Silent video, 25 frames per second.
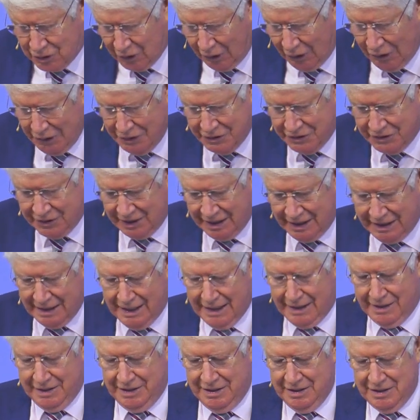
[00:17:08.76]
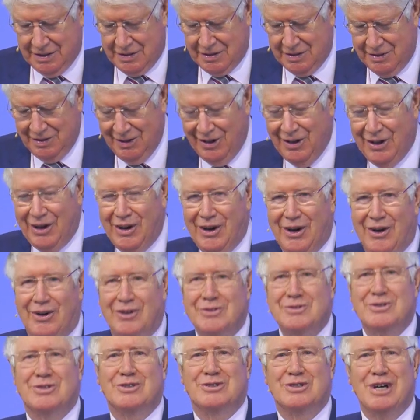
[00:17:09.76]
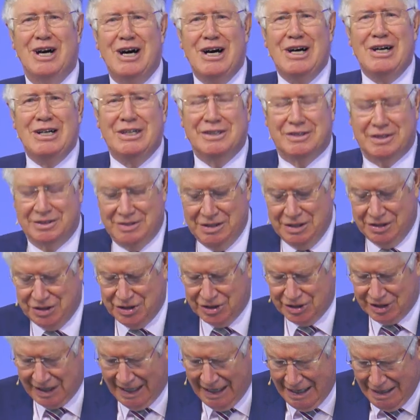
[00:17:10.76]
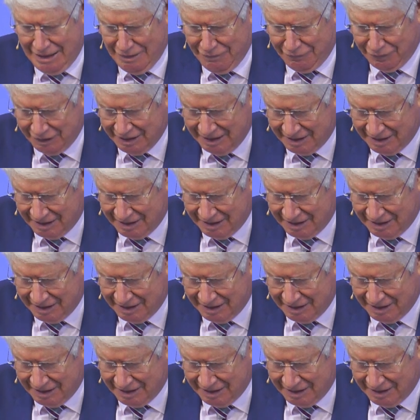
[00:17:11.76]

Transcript: Kreuz gegangen ist und dort die Strafe